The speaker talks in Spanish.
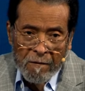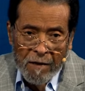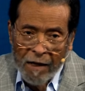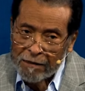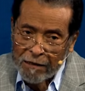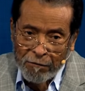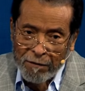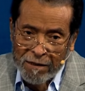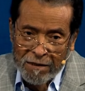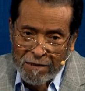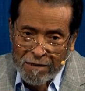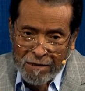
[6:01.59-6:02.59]
A
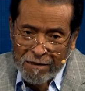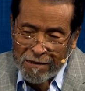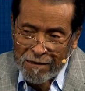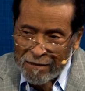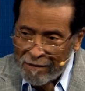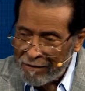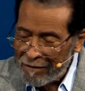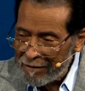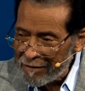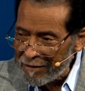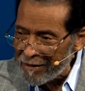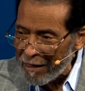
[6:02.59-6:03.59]
través
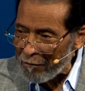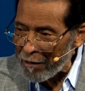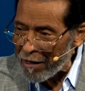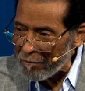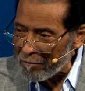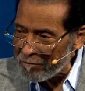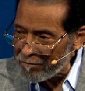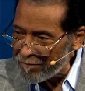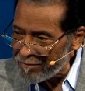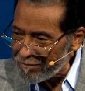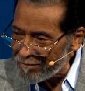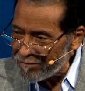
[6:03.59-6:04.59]
de Abraham
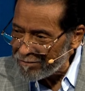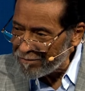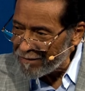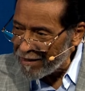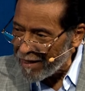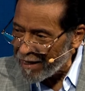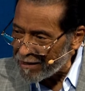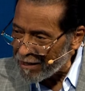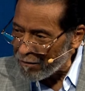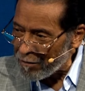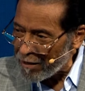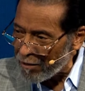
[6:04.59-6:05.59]
y,
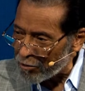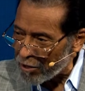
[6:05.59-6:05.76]
y lo